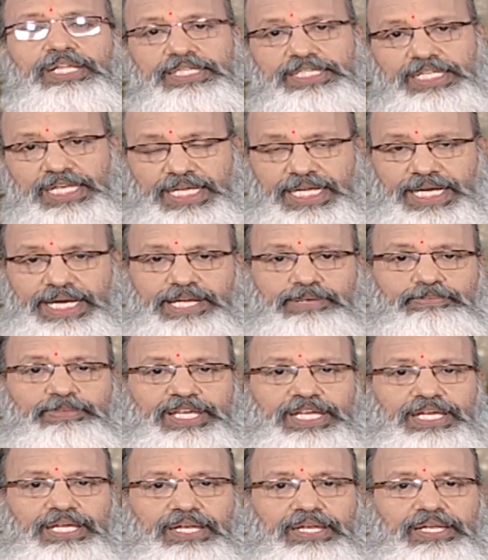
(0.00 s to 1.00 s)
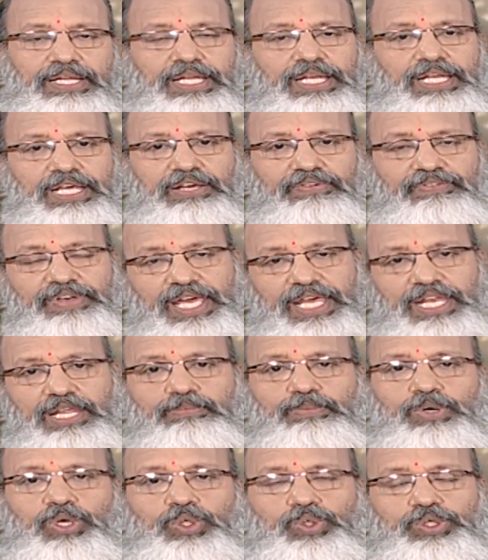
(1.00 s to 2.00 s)
சில சில கடமைகள் இல்லையா வேலை
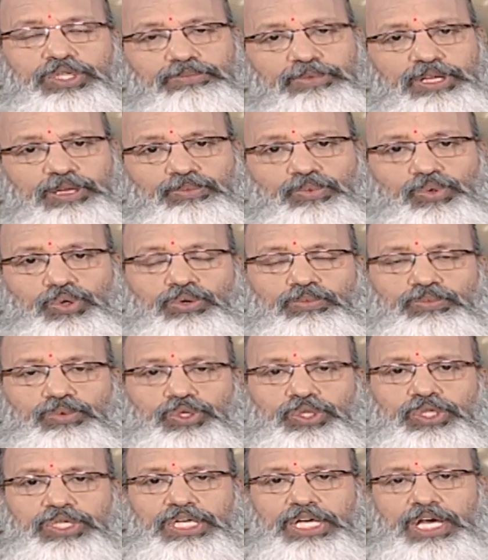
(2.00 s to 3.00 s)
பலு இந்த மாதிரி போகும்போது